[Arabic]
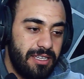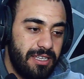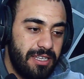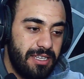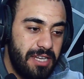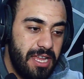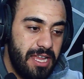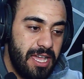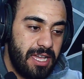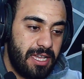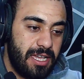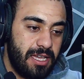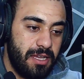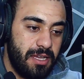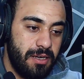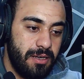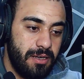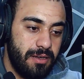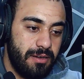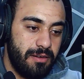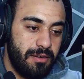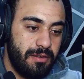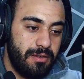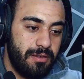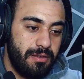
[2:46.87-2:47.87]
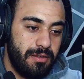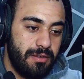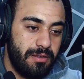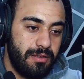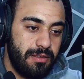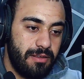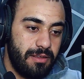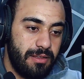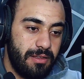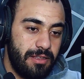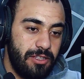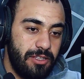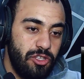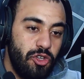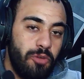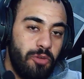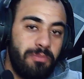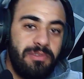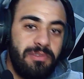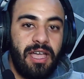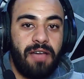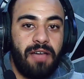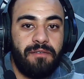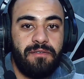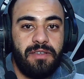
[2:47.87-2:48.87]
لكن
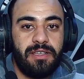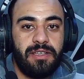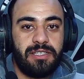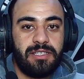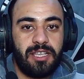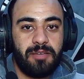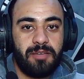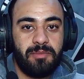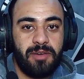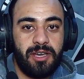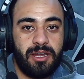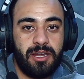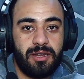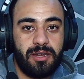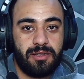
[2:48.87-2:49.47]
يبدع فيه سامارا